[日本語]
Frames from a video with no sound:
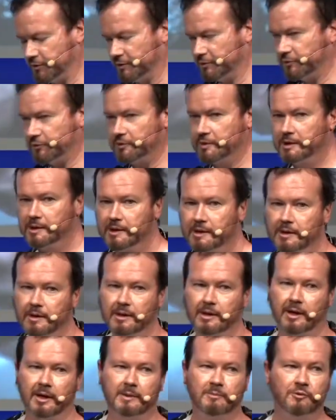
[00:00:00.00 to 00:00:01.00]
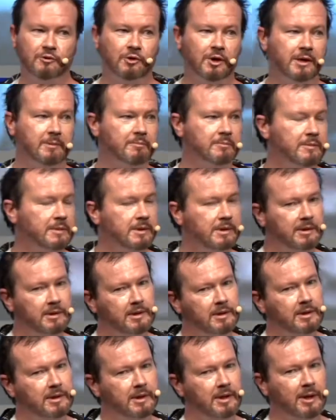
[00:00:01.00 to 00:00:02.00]
えー、皆さん、こんにちは。
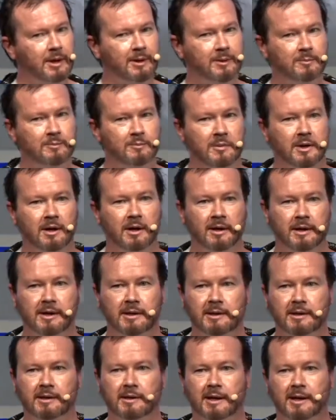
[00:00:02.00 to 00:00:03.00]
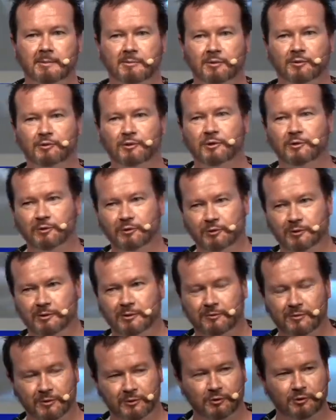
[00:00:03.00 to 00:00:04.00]
えー、ティムと申します。
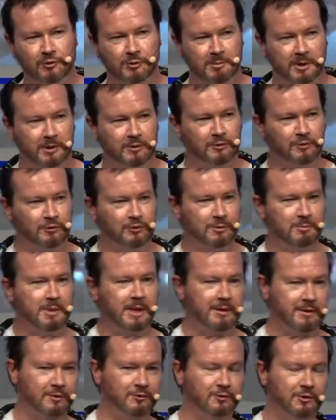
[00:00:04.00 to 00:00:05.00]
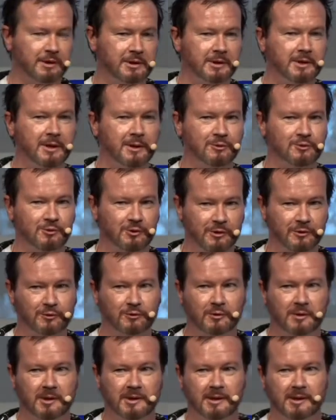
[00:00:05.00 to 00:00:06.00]
え私は、
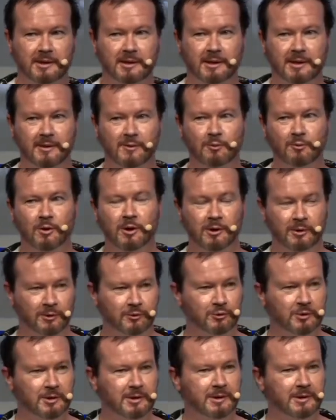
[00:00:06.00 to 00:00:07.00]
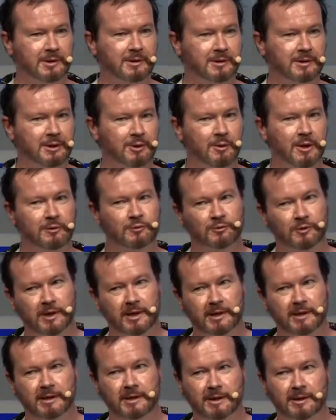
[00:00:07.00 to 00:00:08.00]
えー、その恥ずかしい
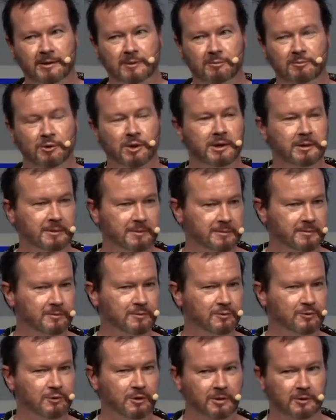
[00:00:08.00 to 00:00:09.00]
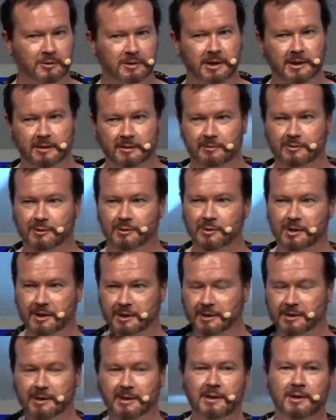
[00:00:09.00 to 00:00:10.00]
国のはの、えー、そのに住ん
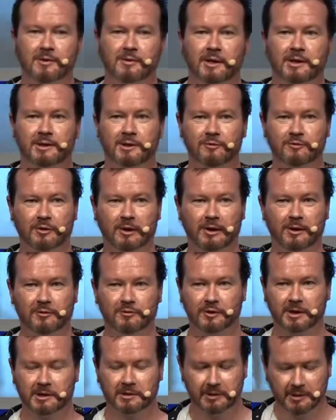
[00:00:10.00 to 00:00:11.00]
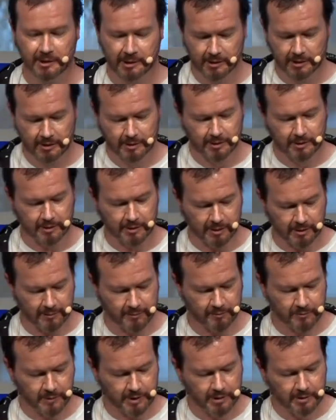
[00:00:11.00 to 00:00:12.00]
でおりますアメリカとそして
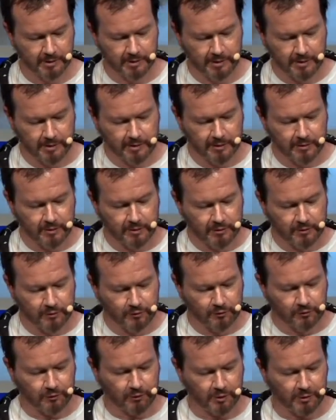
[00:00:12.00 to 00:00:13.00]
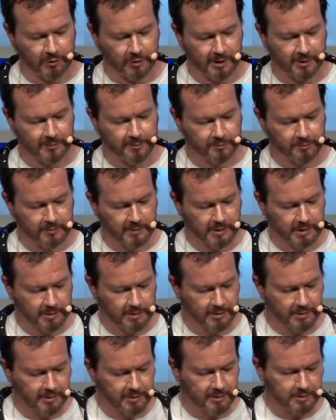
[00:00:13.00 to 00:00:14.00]
イギリスです笑っていただいてありがとうござ
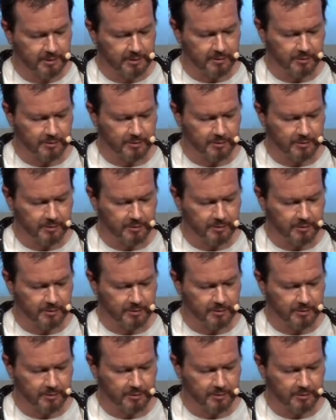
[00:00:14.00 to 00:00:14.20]
います。